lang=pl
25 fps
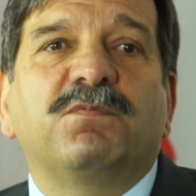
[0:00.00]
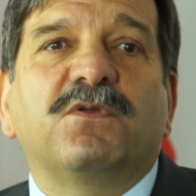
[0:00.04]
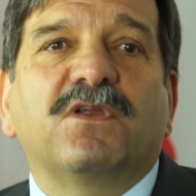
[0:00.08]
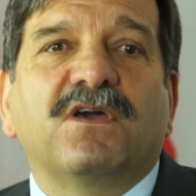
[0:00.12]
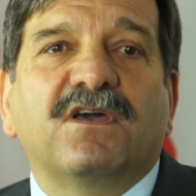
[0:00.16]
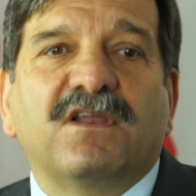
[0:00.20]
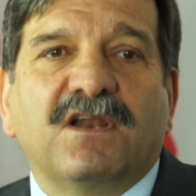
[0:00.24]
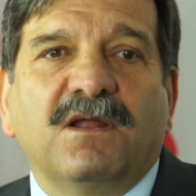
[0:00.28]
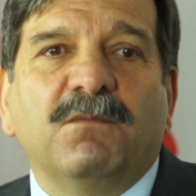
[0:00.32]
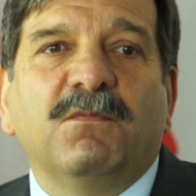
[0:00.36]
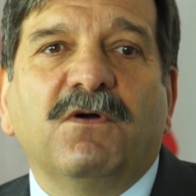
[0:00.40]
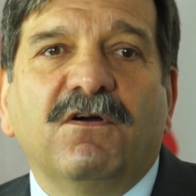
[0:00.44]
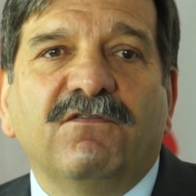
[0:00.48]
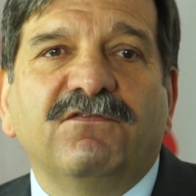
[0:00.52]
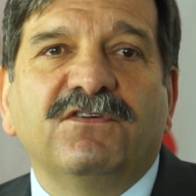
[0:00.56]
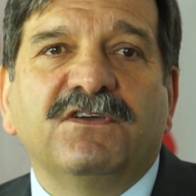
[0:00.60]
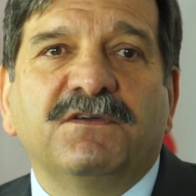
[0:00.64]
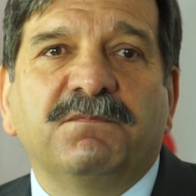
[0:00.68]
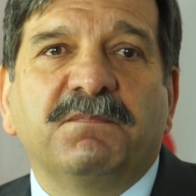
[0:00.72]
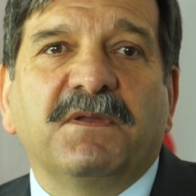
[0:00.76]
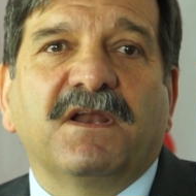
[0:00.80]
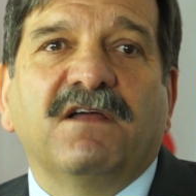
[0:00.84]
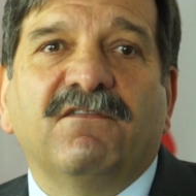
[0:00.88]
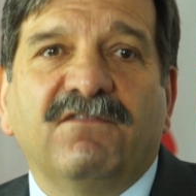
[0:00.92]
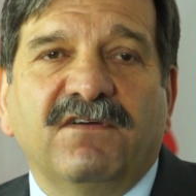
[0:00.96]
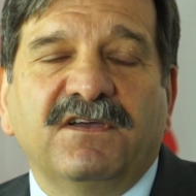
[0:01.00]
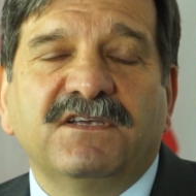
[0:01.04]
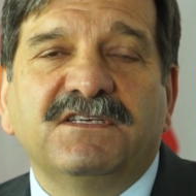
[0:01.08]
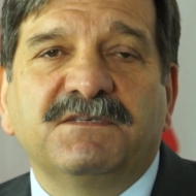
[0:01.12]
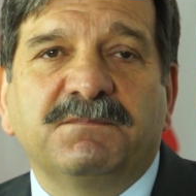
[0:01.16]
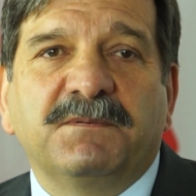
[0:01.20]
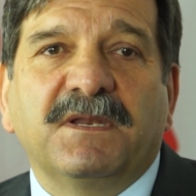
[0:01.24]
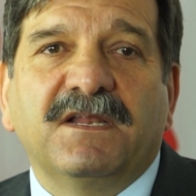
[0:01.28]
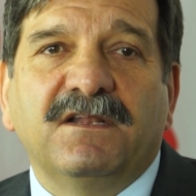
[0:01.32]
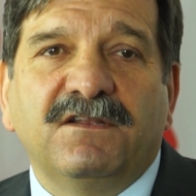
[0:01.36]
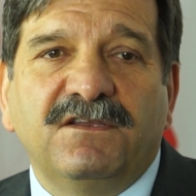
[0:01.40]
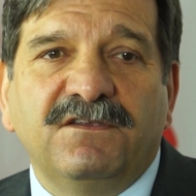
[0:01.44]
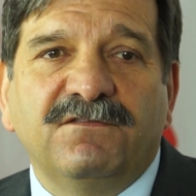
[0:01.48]
programowych Prawa i
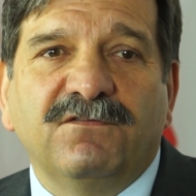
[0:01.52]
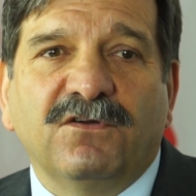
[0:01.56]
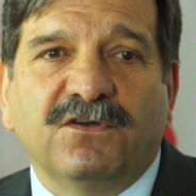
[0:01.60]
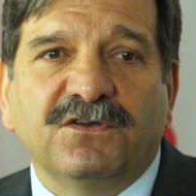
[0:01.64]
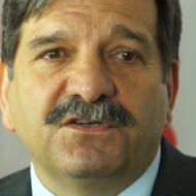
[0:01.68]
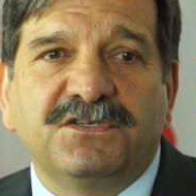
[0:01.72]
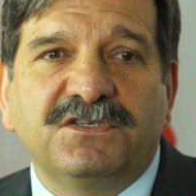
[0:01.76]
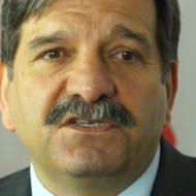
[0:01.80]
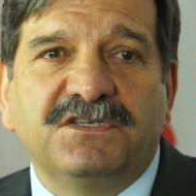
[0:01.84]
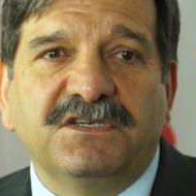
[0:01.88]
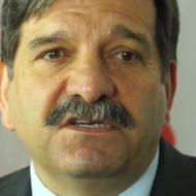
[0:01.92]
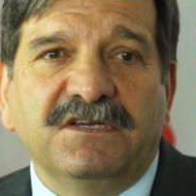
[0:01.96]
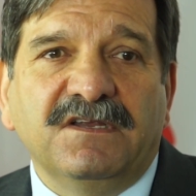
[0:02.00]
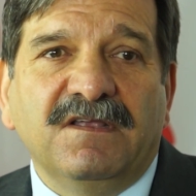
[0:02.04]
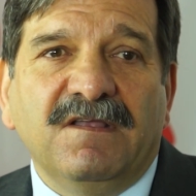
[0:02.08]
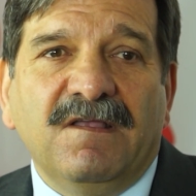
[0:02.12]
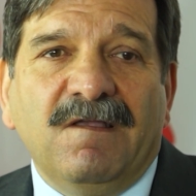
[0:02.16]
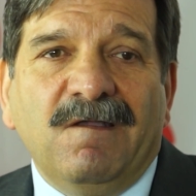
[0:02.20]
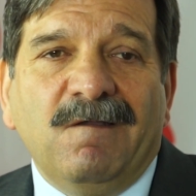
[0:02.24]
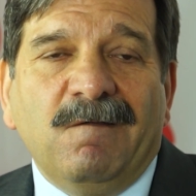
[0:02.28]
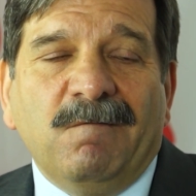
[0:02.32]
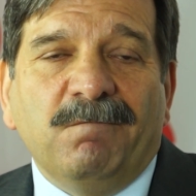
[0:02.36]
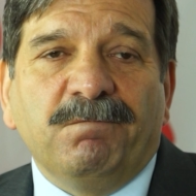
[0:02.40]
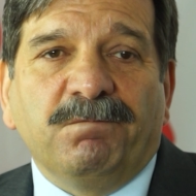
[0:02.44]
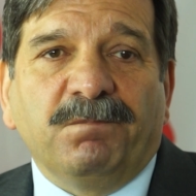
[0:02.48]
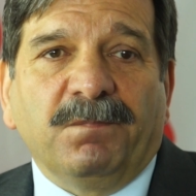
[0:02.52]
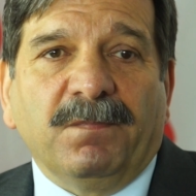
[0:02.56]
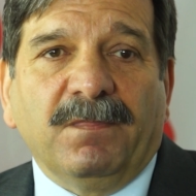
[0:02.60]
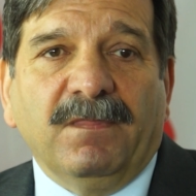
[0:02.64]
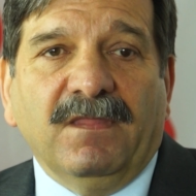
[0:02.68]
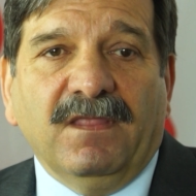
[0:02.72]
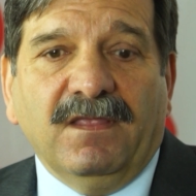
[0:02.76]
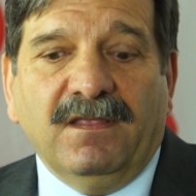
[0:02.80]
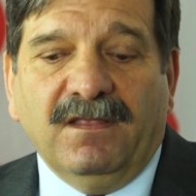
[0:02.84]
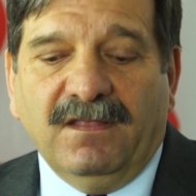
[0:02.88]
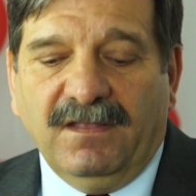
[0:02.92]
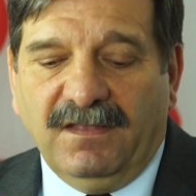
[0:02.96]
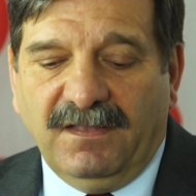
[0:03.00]
Sprawiedliwości.
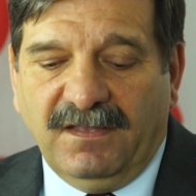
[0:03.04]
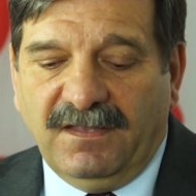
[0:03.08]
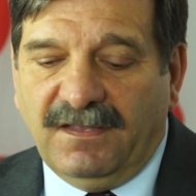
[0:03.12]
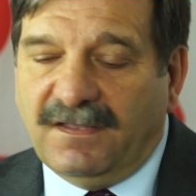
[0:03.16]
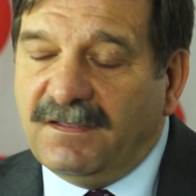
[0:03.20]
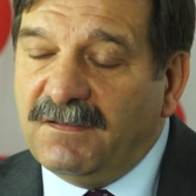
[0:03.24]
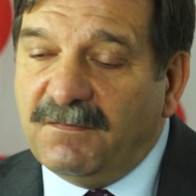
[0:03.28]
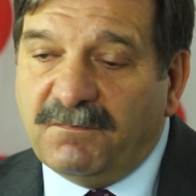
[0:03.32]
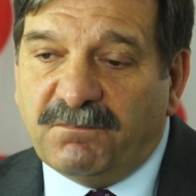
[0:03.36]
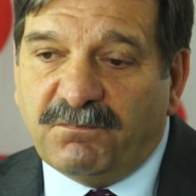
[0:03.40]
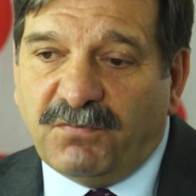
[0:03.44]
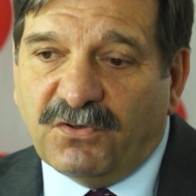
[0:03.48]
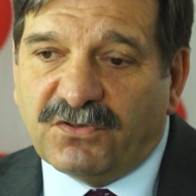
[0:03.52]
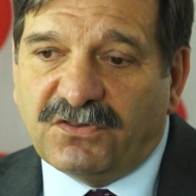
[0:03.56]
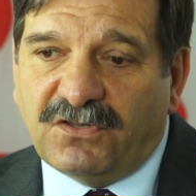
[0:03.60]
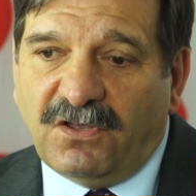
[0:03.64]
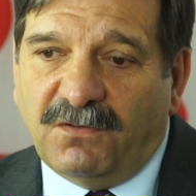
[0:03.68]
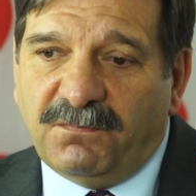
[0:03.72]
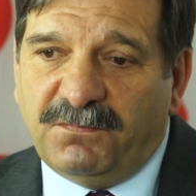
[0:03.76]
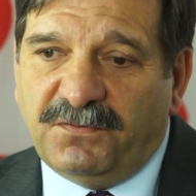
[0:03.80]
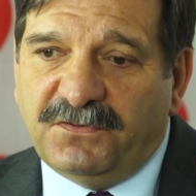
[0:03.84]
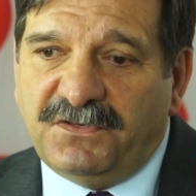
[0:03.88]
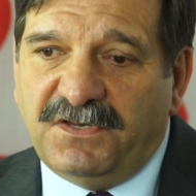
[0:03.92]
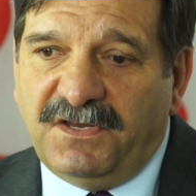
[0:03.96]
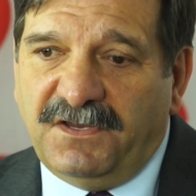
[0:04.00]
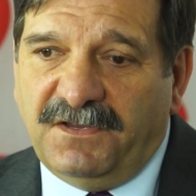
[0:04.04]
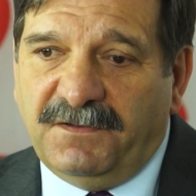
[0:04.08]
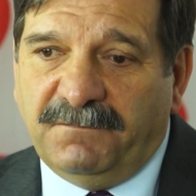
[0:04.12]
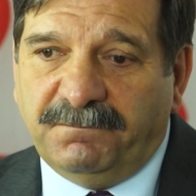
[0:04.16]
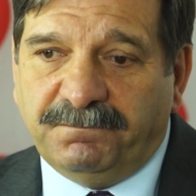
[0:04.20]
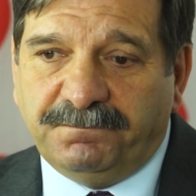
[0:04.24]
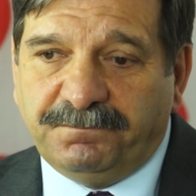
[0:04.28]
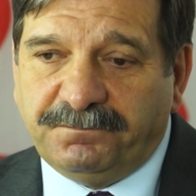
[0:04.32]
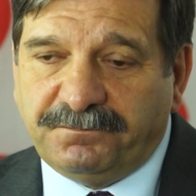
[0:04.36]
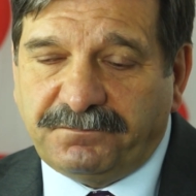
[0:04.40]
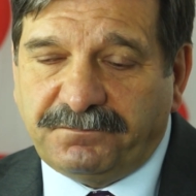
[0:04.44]
E, podobnie